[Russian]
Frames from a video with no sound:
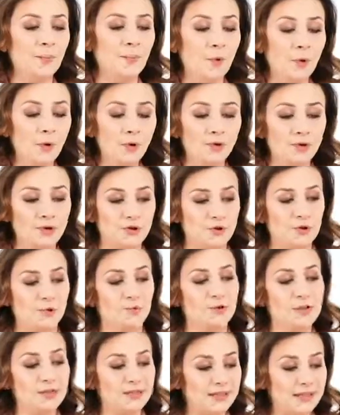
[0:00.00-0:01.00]
полностью
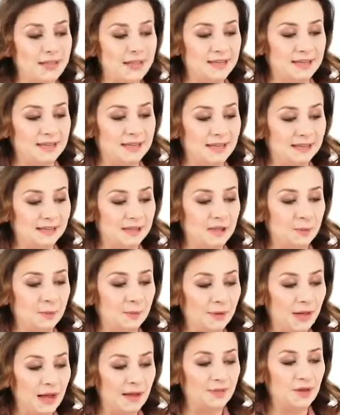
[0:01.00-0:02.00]
внедрить
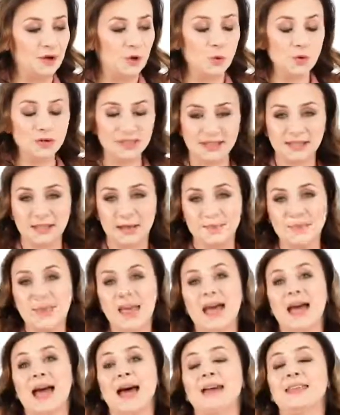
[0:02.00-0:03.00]
этот план роста,
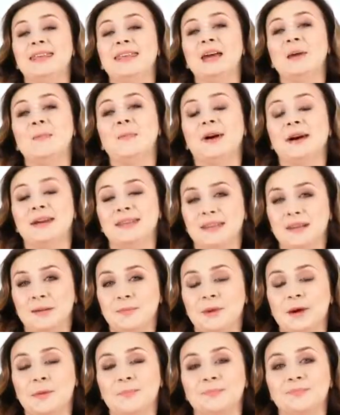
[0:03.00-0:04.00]

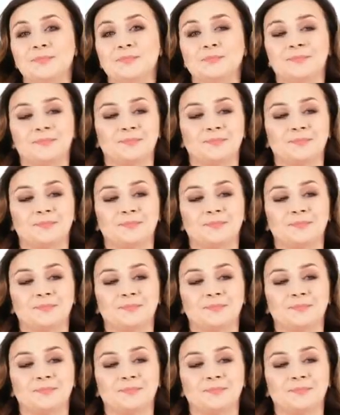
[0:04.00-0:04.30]
необходимо,